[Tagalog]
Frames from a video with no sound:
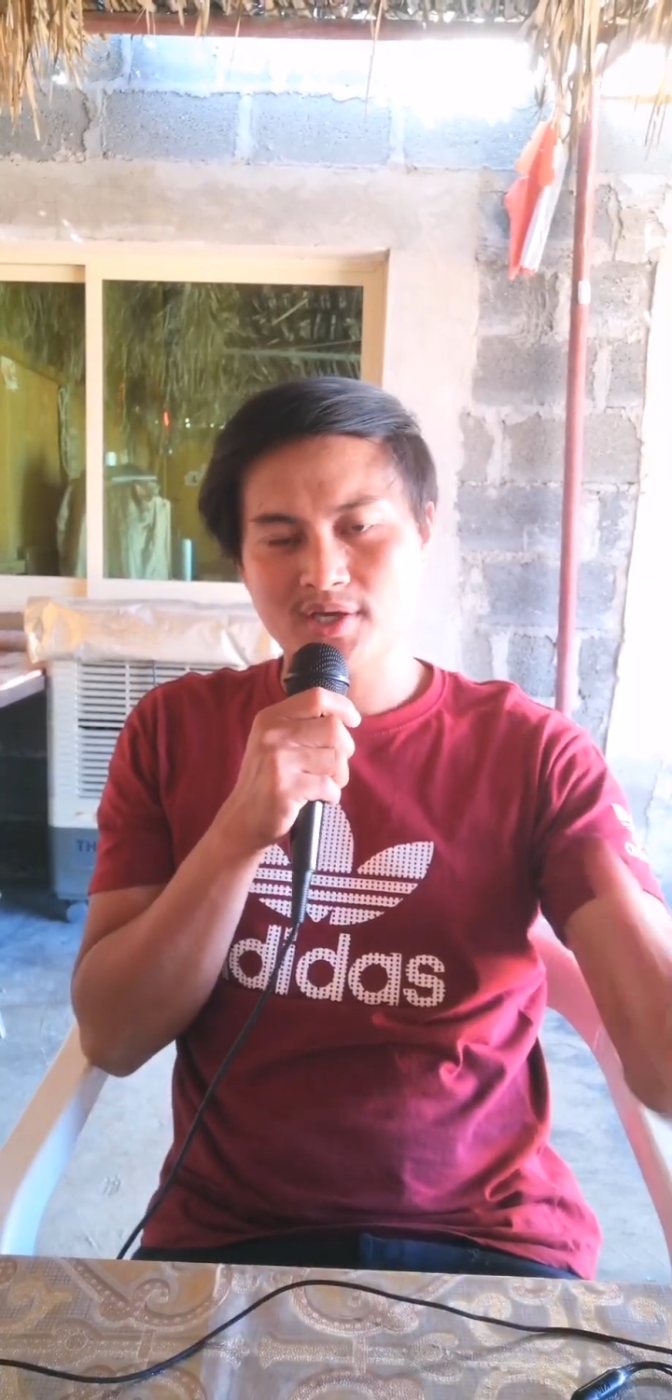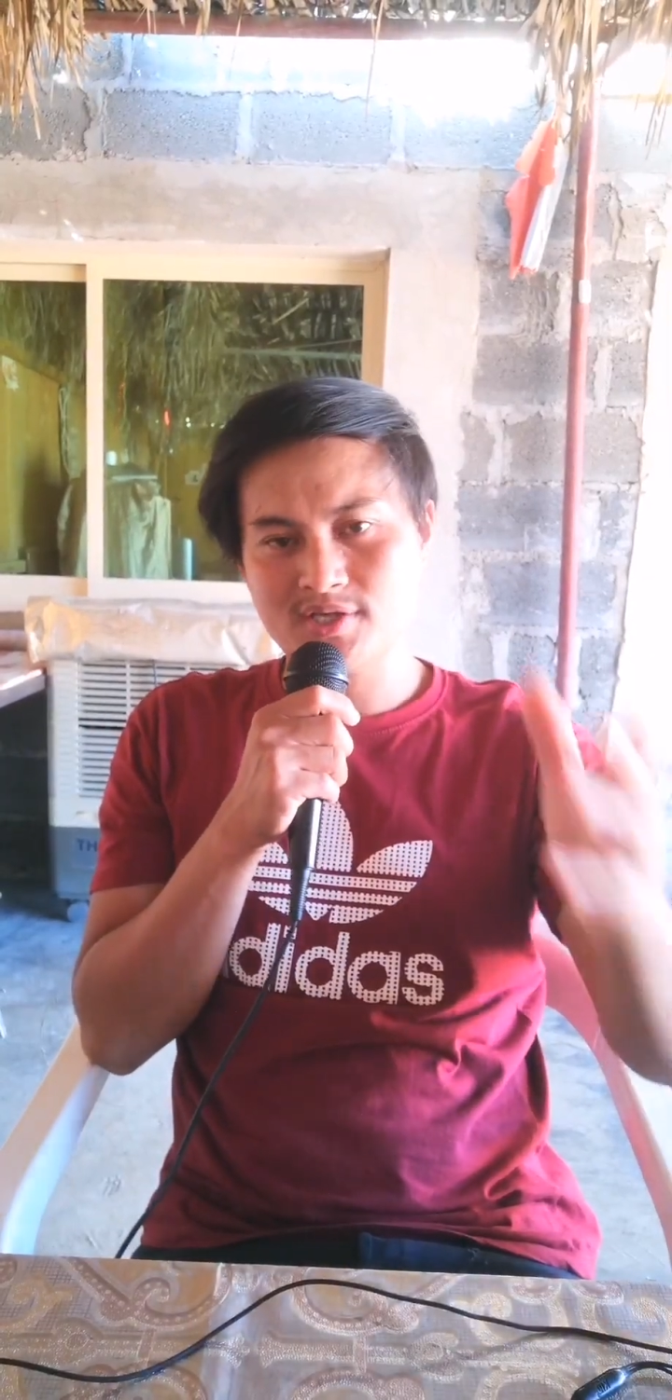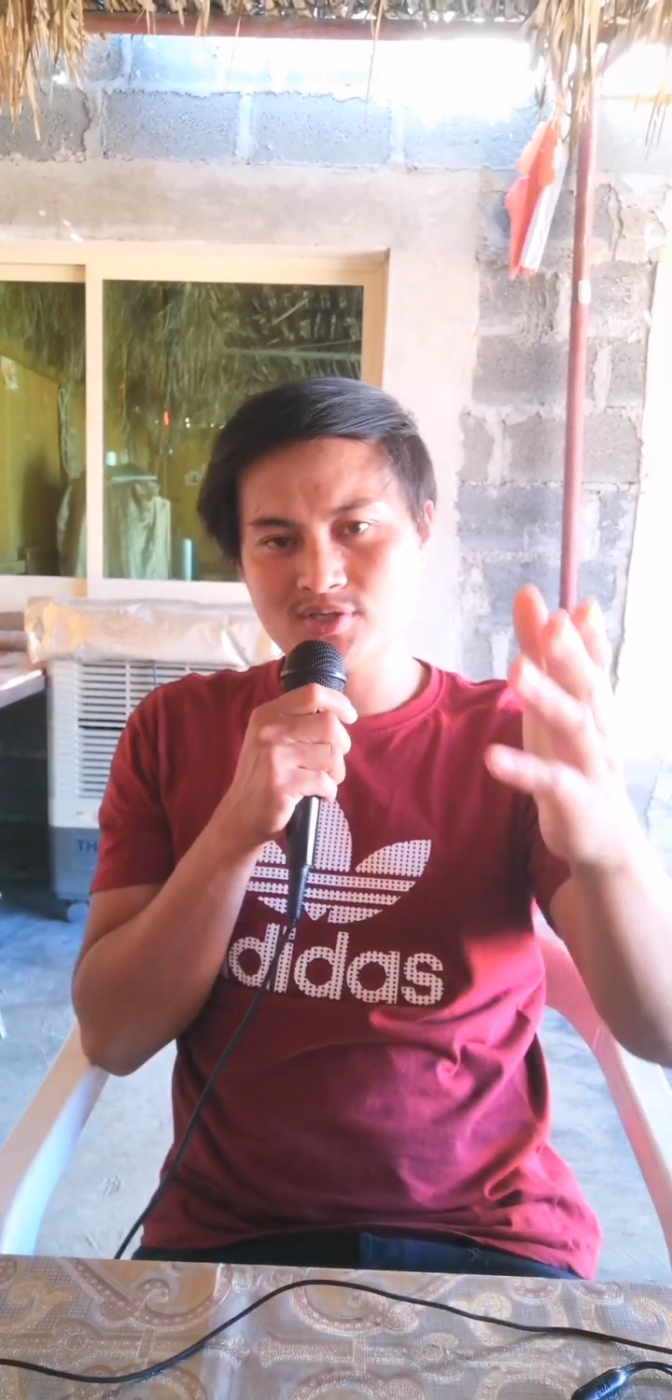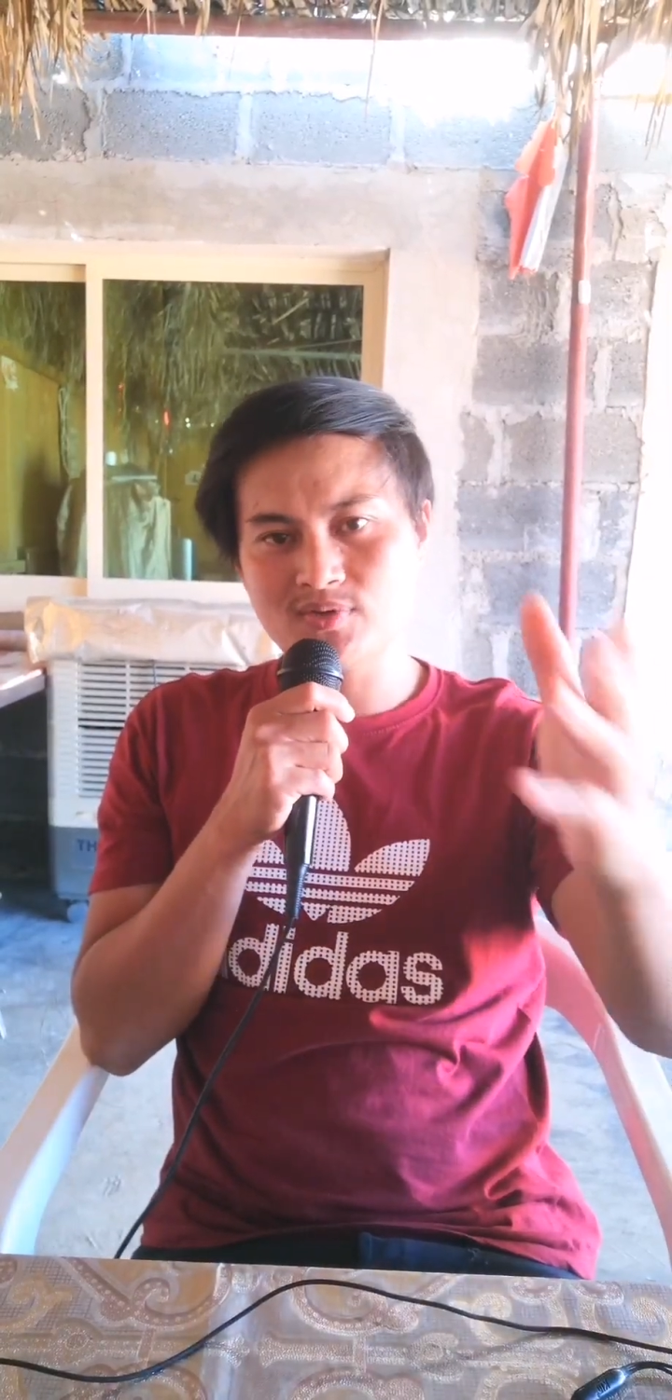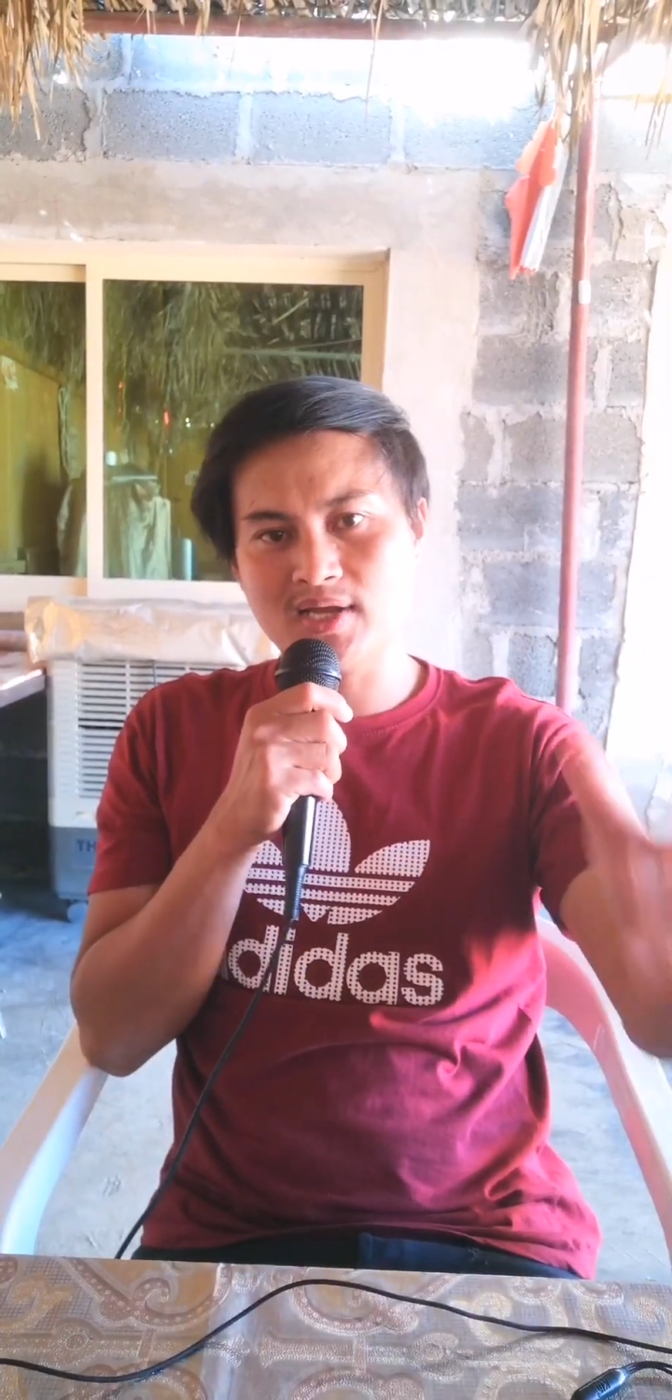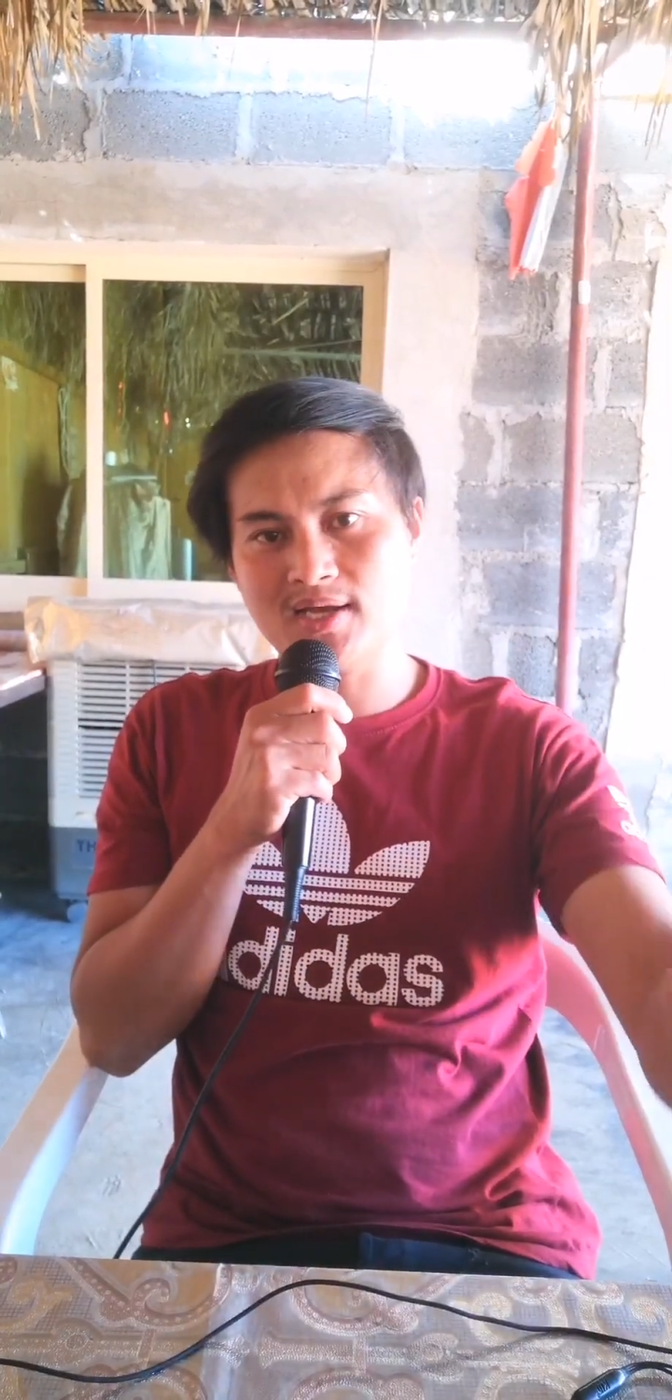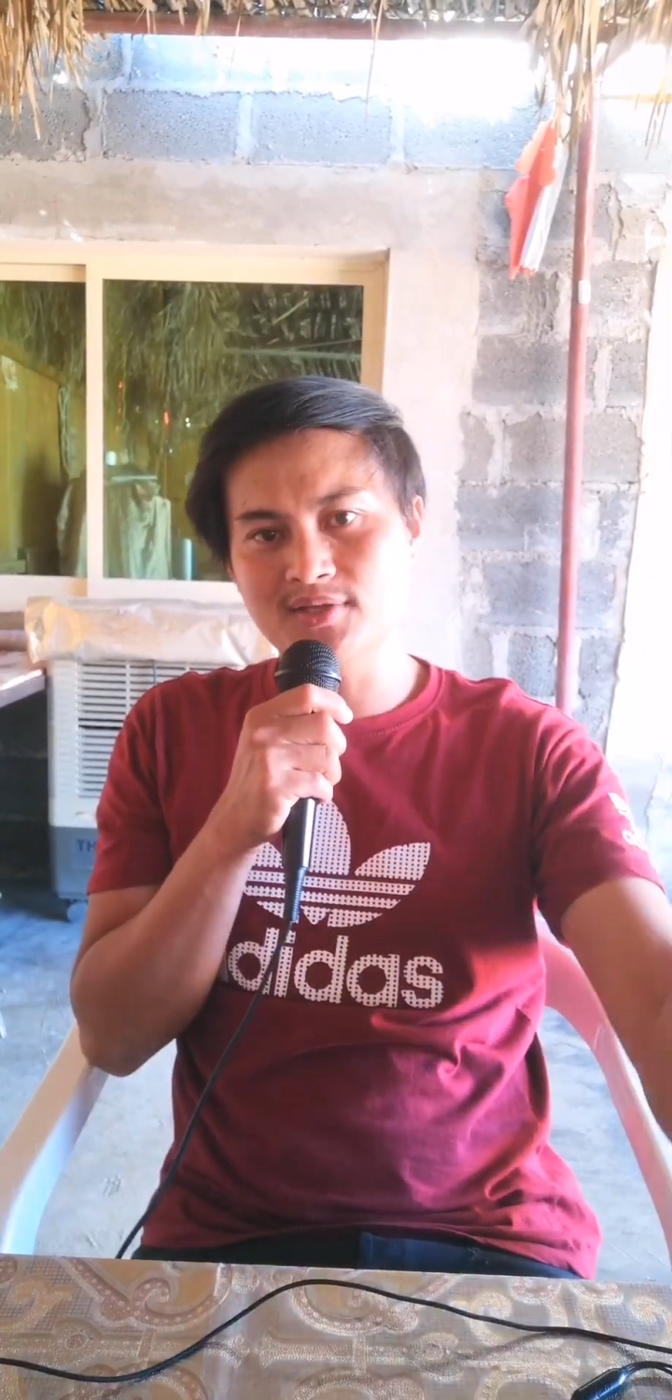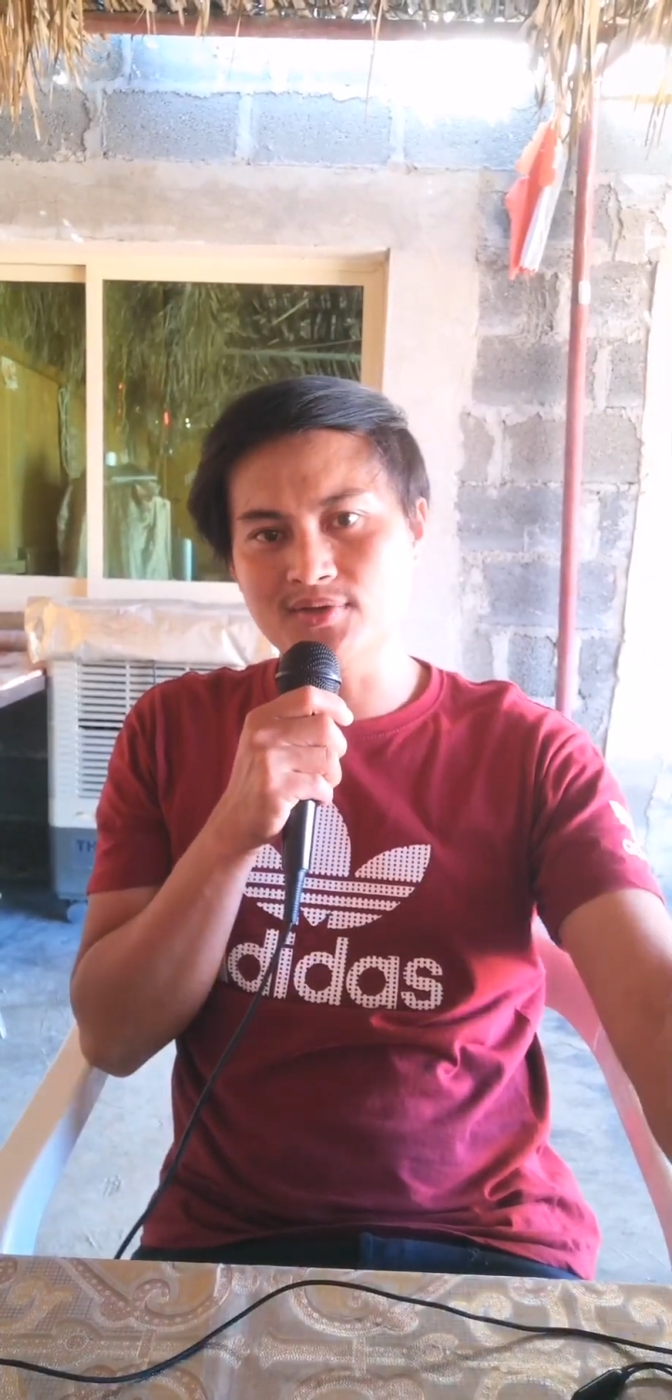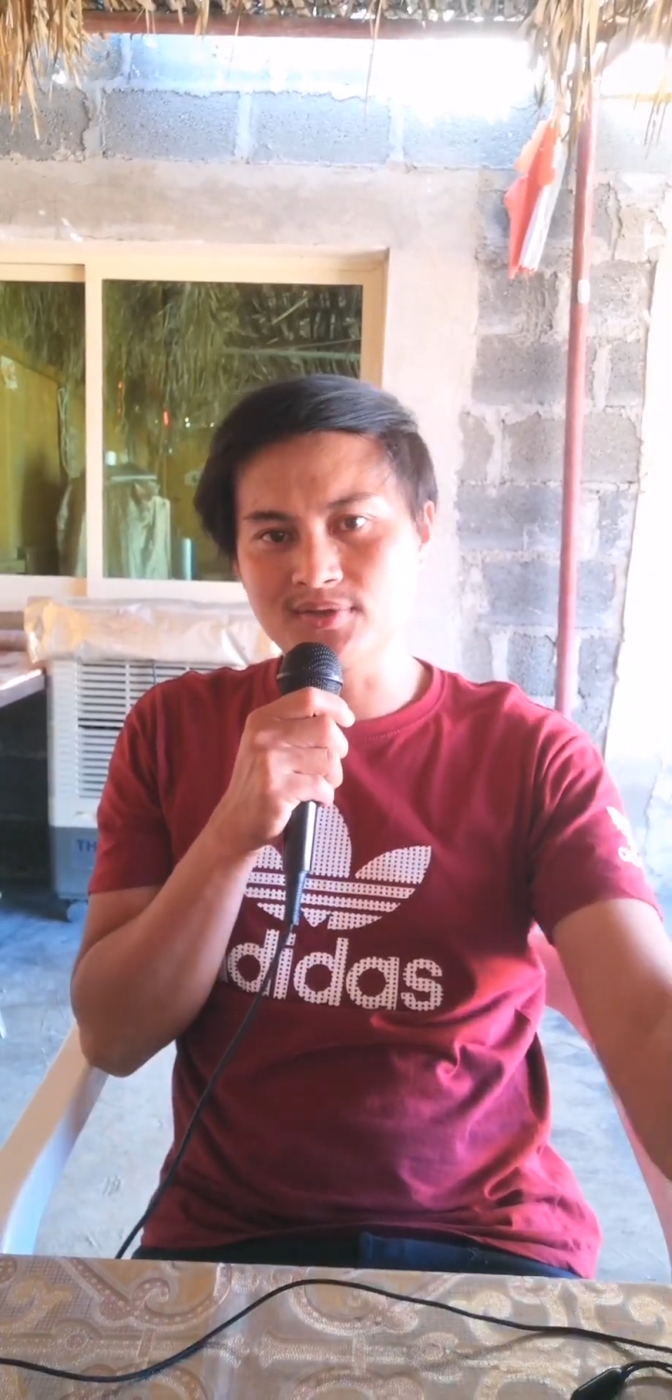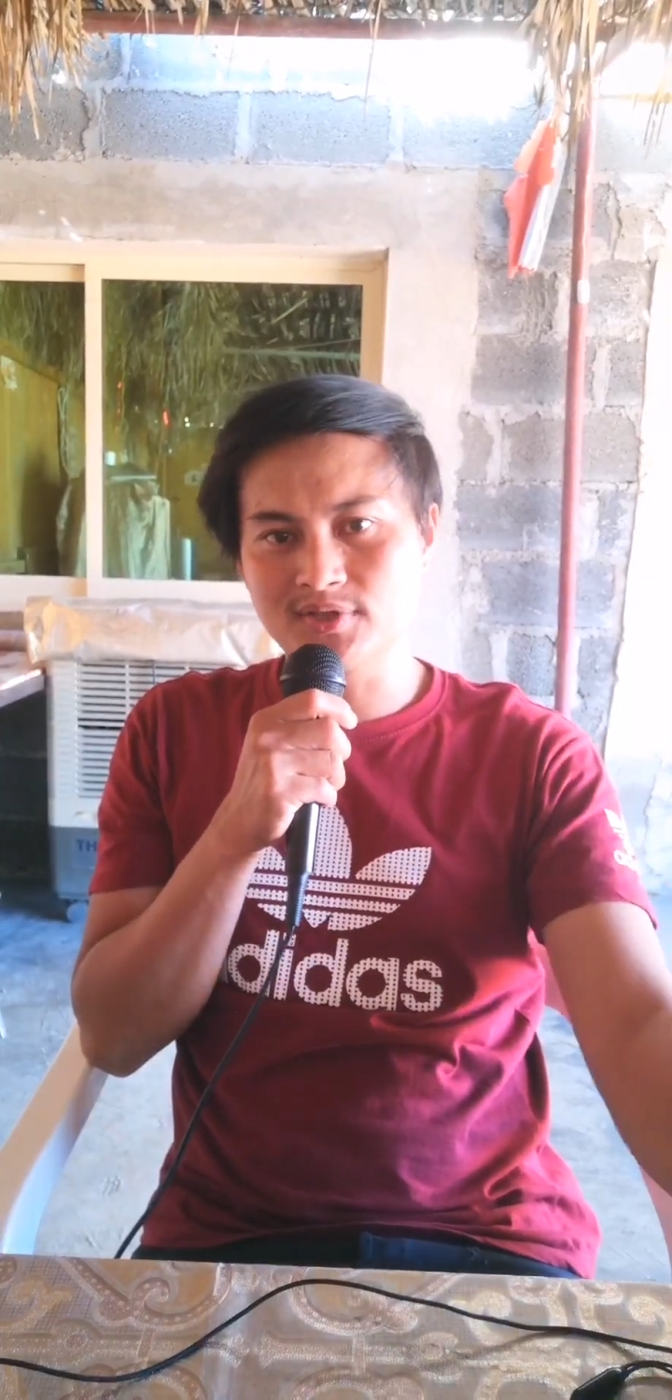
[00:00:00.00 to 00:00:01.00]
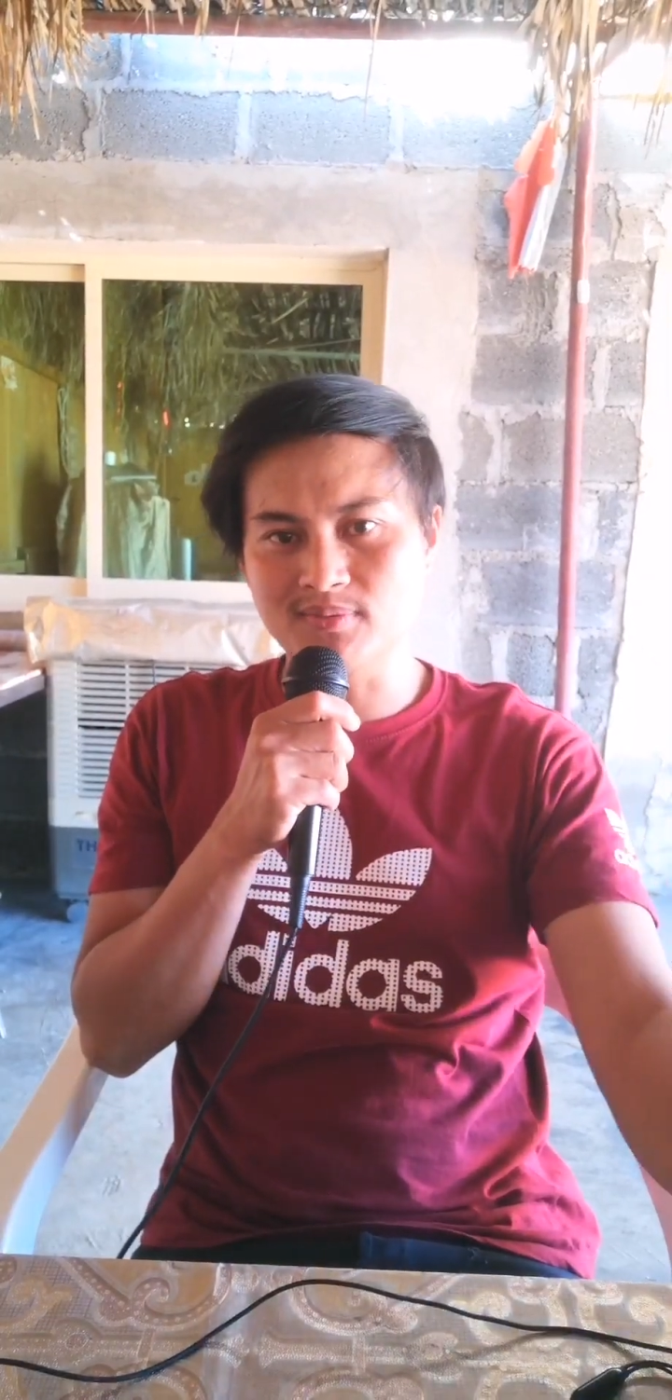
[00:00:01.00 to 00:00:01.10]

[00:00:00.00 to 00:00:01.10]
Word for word: eh sigurado,